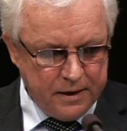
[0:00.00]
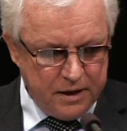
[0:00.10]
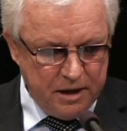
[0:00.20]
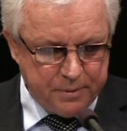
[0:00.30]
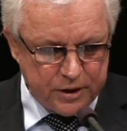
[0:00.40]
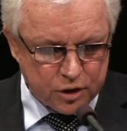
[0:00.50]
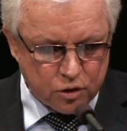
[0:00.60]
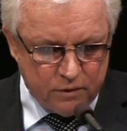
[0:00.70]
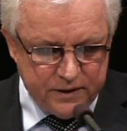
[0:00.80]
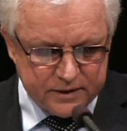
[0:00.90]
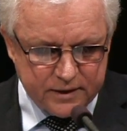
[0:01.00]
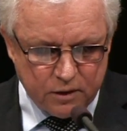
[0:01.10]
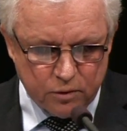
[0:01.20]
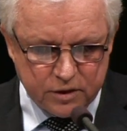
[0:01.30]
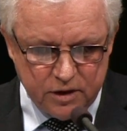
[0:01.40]
И подошел весь
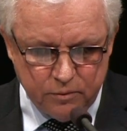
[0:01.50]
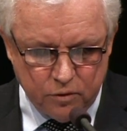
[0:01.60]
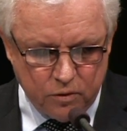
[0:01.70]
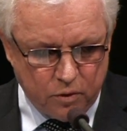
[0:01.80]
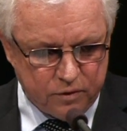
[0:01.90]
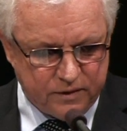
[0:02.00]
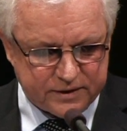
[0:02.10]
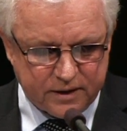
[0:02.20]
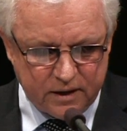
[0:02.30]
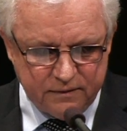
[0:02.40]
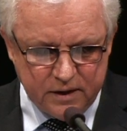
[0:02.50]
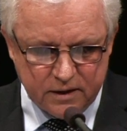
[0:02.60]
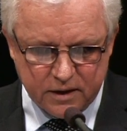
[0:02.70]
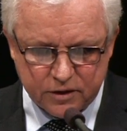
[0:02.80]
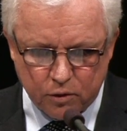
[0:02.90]
народ к нему, он восстановил
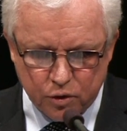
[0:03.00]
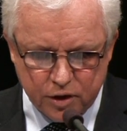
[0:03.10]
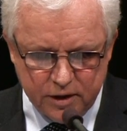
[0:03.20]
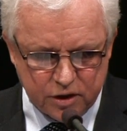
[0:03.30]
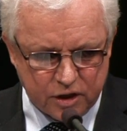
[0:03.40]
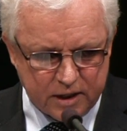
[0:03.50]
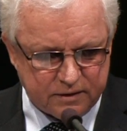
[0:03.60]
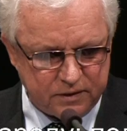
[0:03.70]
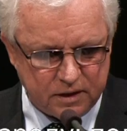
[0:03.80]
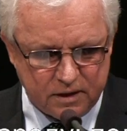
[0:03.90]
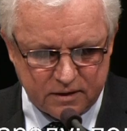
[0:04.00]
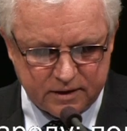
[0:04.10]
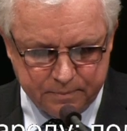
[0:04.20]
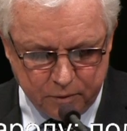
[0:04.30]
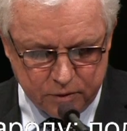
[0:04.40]
разрушенный жертвенник
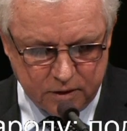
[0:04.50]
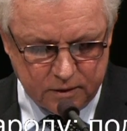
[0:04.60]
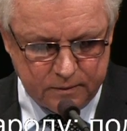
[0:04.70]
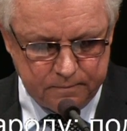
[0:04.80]
Господен –